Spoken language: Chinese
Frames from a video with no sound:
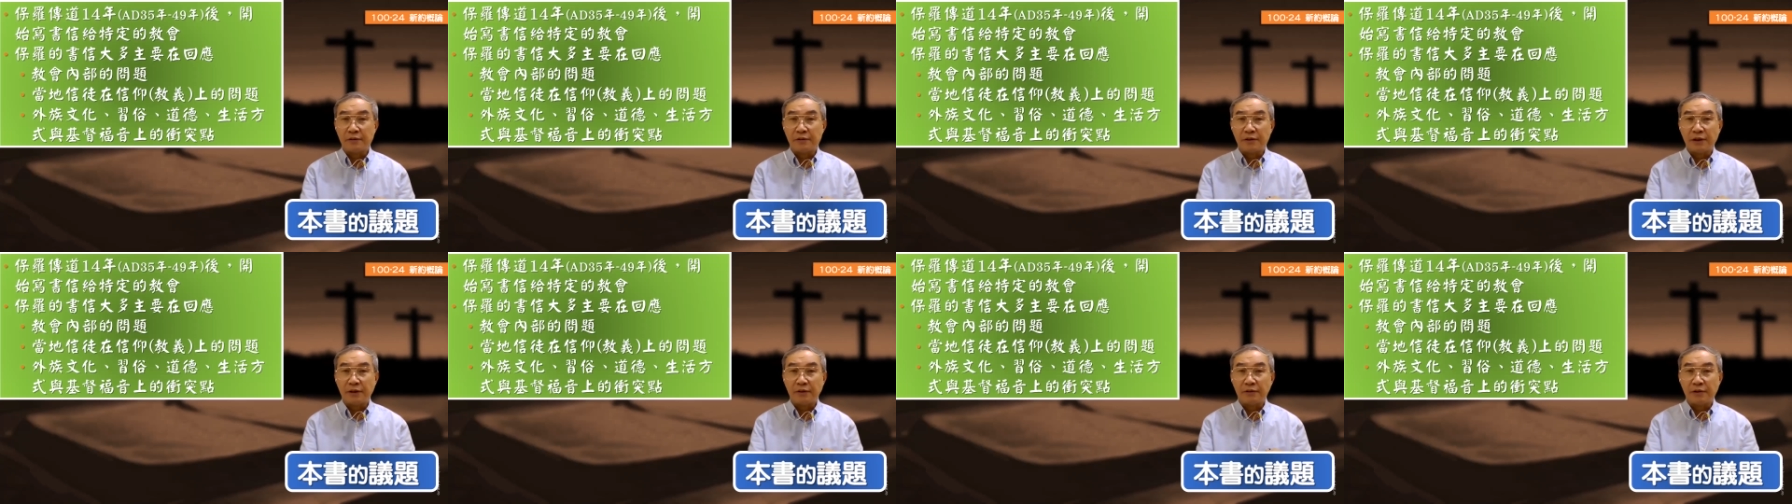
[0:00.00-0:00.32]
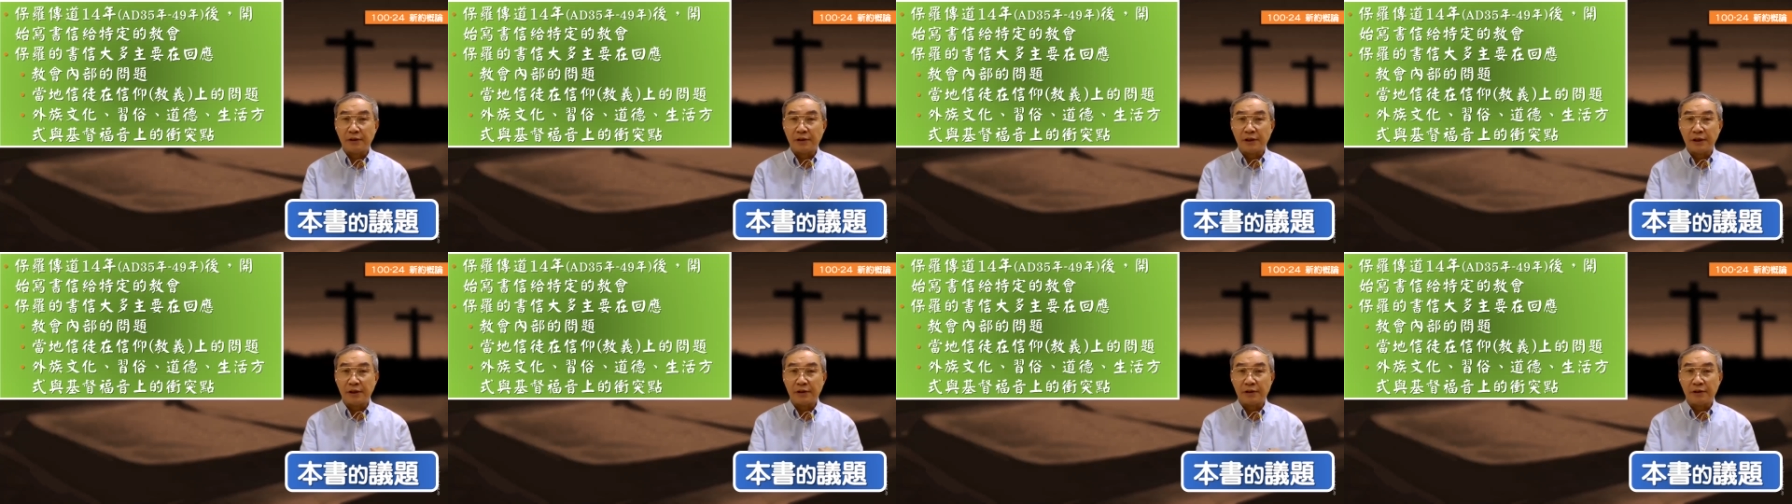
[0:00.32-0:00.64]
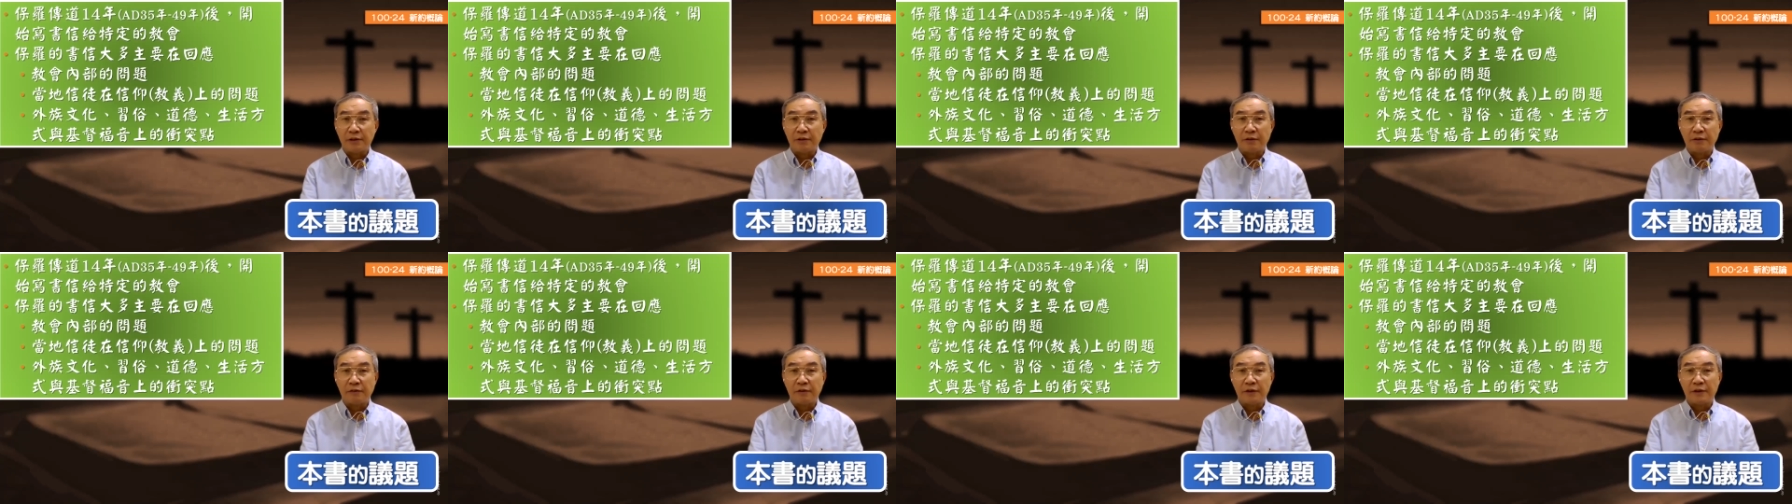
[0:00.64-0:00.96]
道德啊
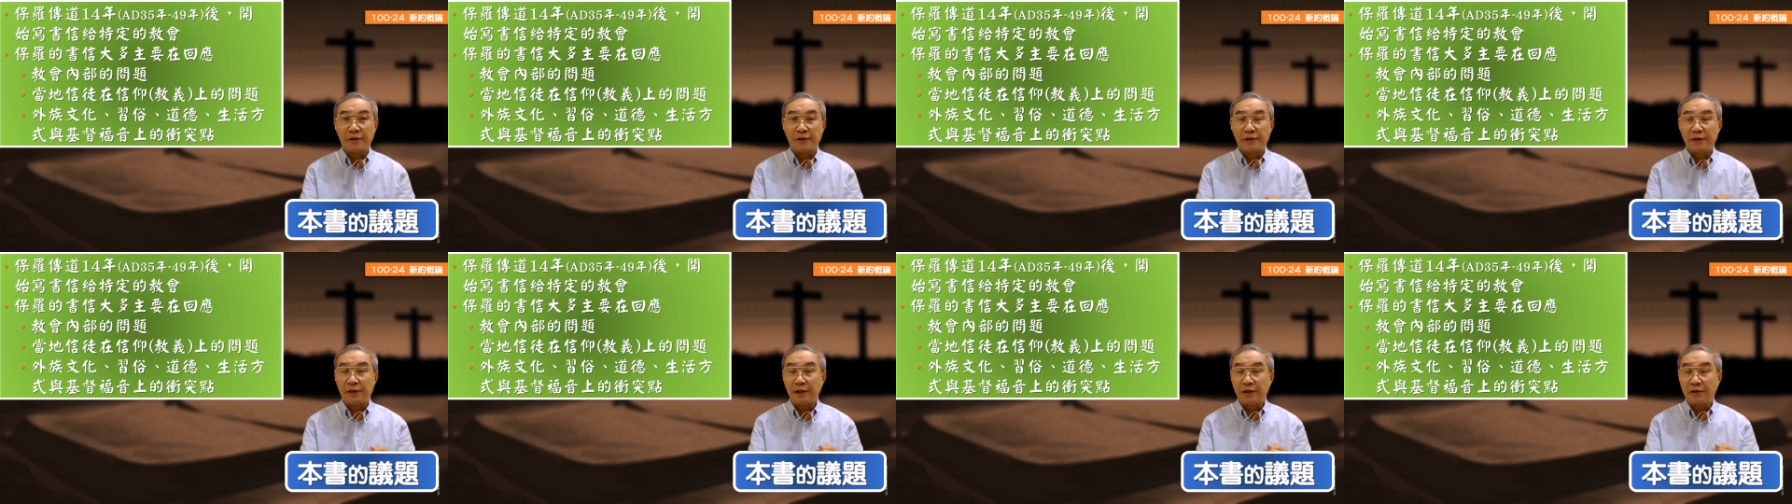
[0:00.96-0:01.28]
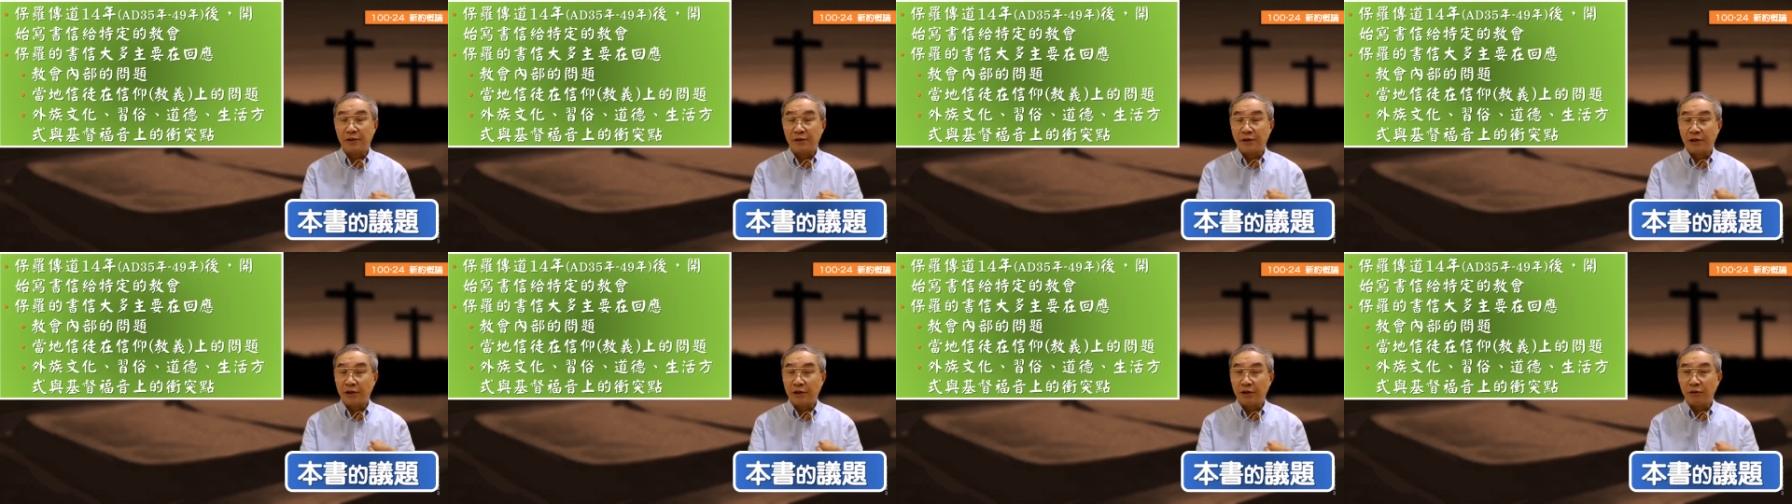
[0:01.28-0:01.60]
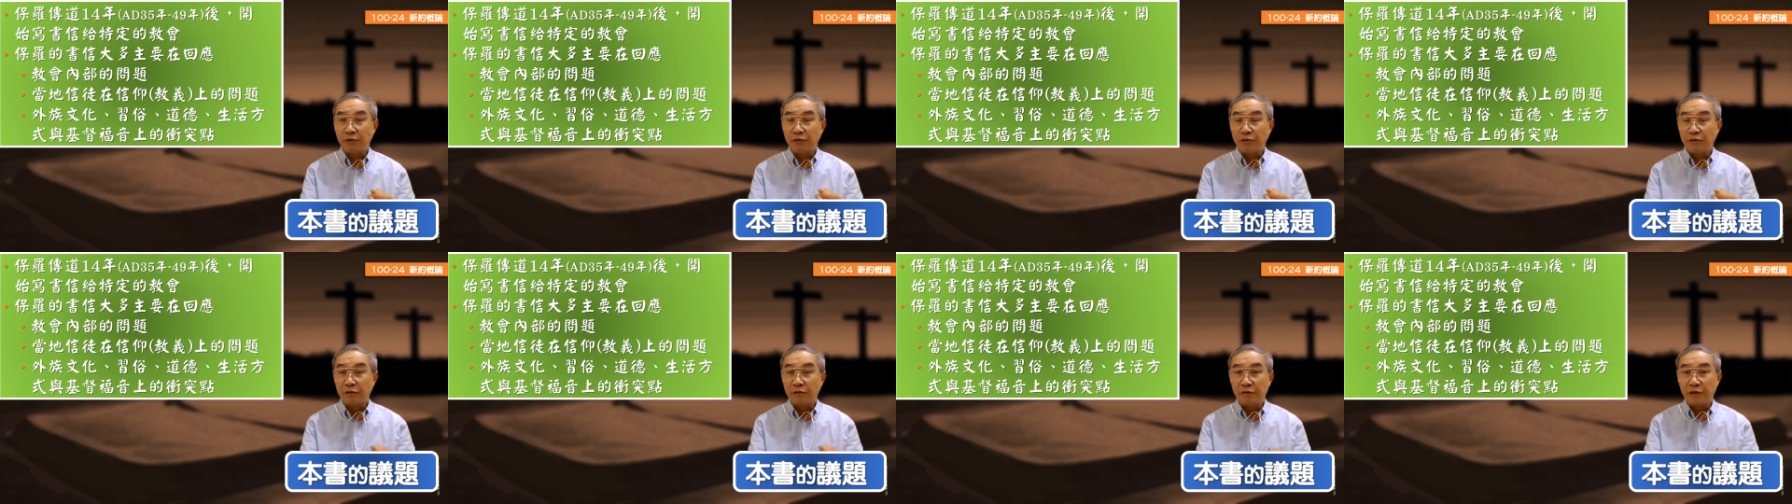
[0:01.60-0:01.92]
生活方式跟基
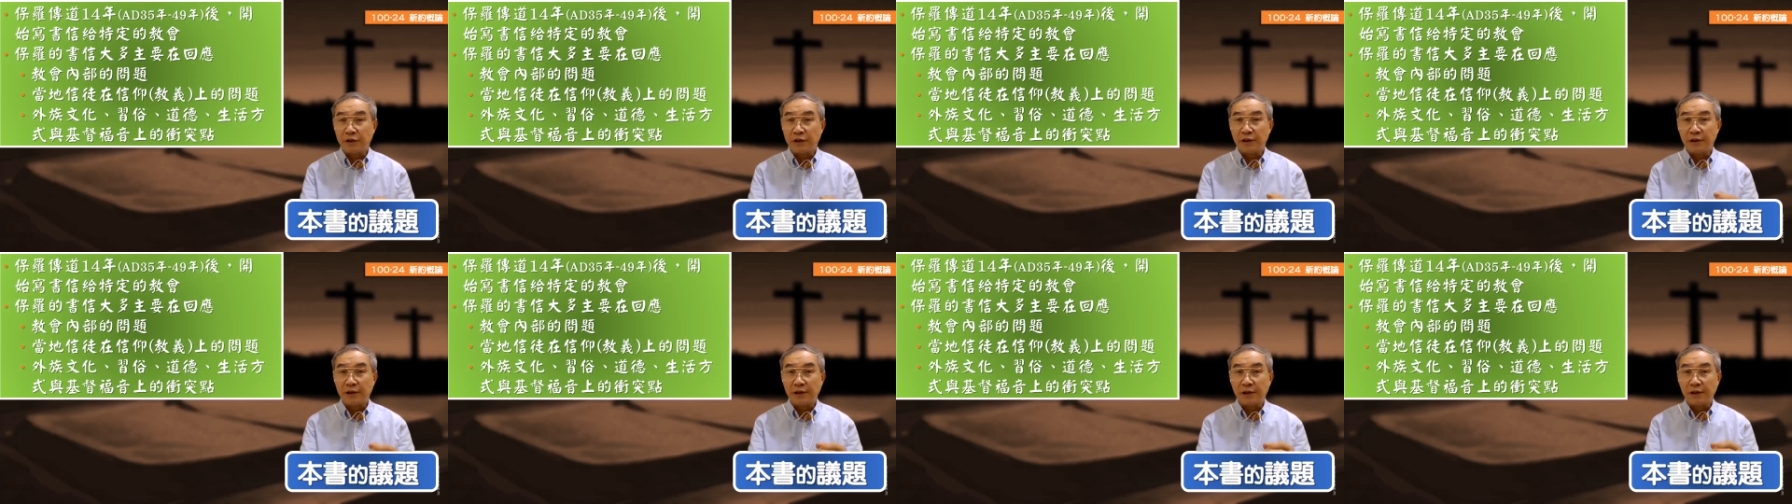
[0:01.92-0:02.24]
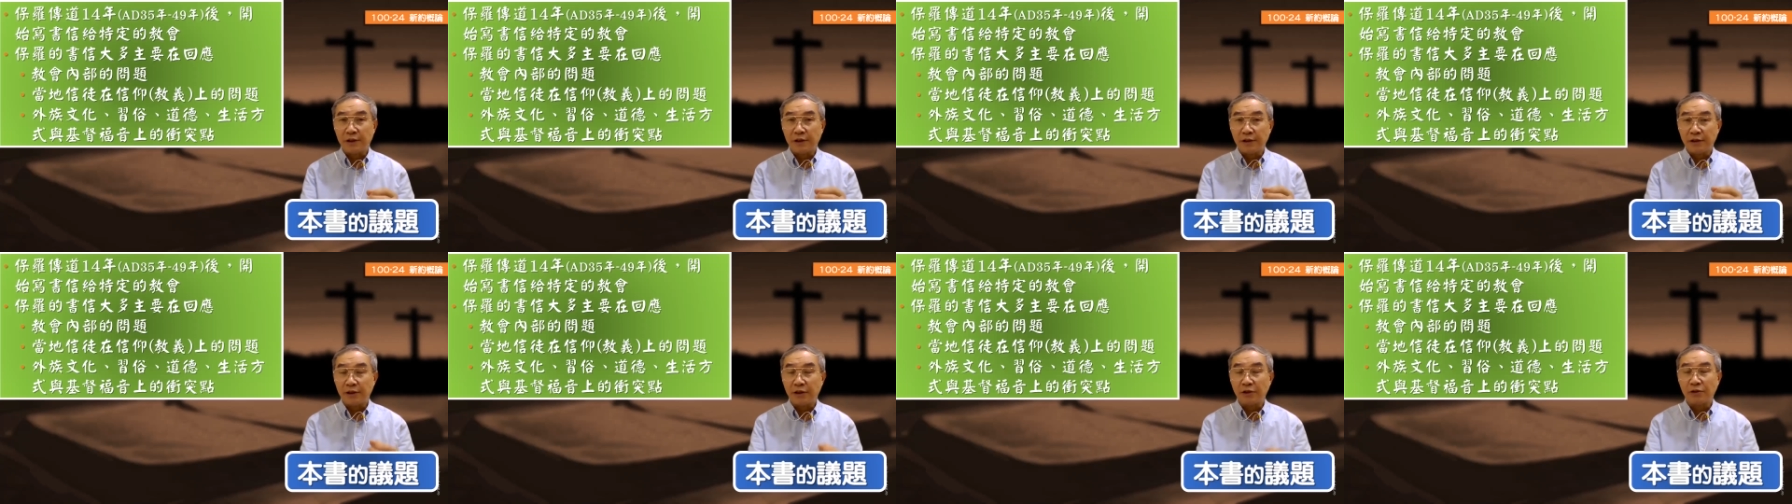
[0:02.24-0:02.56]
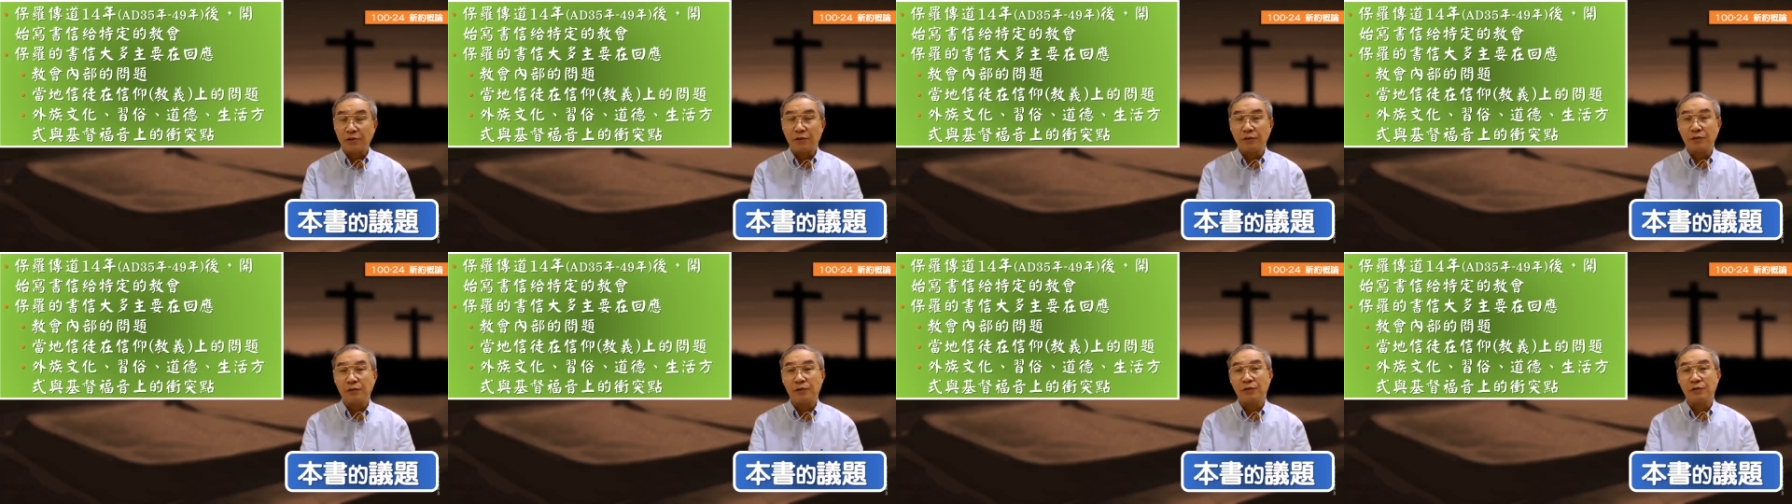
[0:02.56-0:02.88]
督福音上的一些
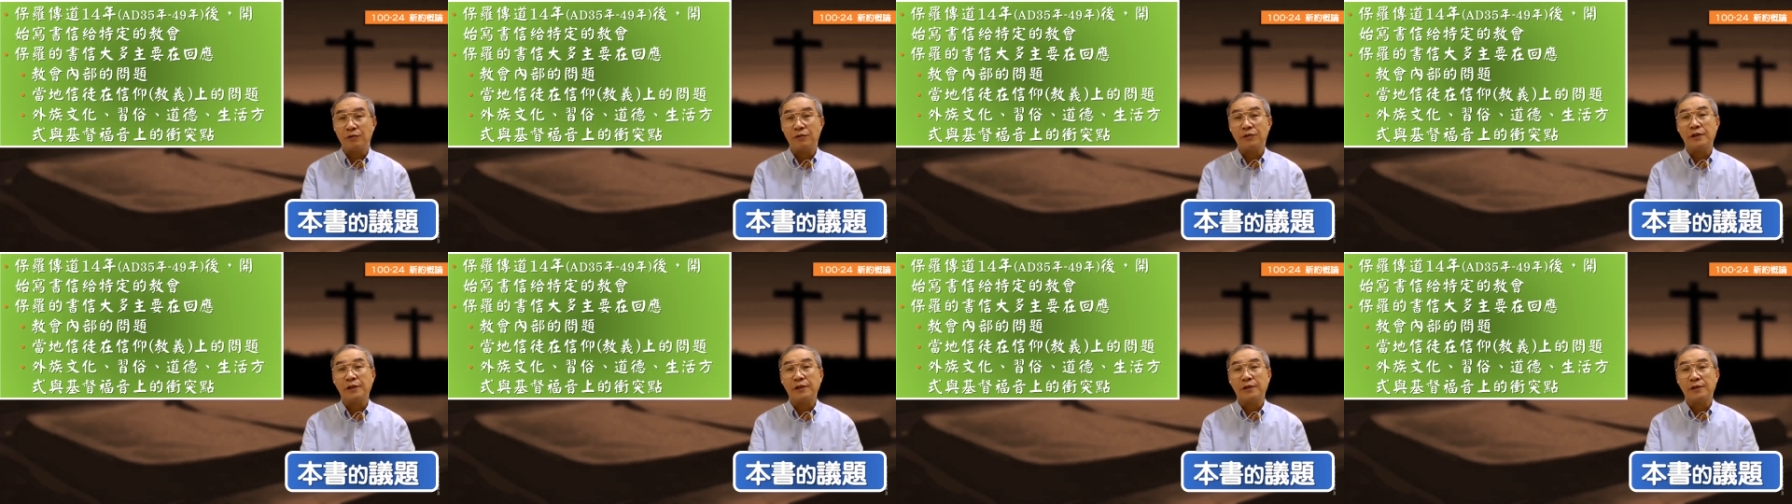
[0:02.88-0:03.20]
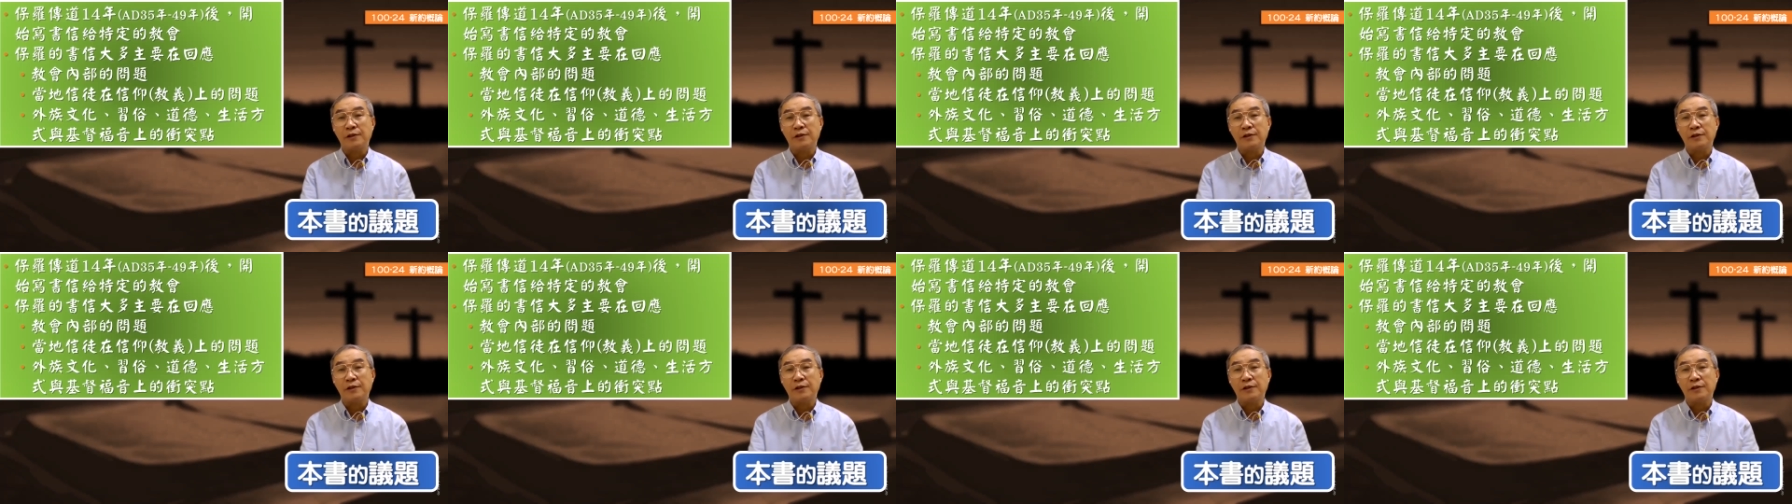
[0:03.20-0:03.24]
冲突啊，